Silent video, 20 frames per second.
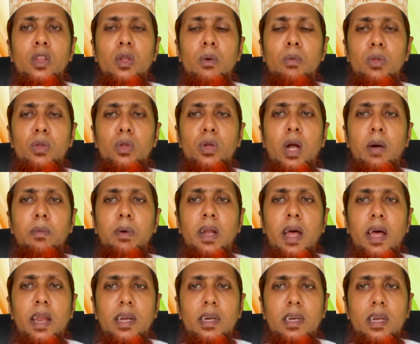তো বন্ধুরা আমার
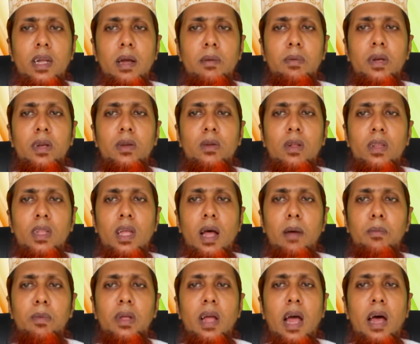আর খাবারের কথা
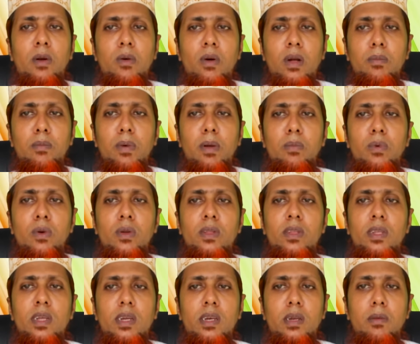আমি আরও একবার
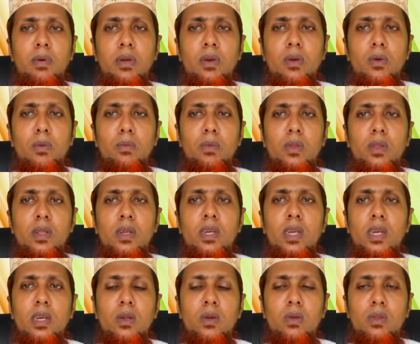বলেছি একটা ভিডিওর ফলগুলোর মধ্যে
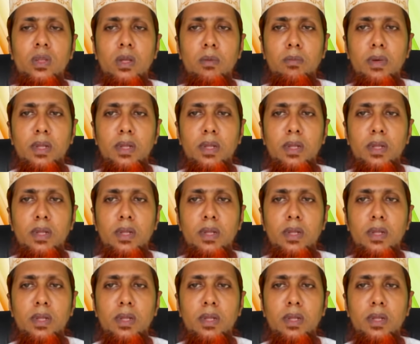সেটি হচ্ছে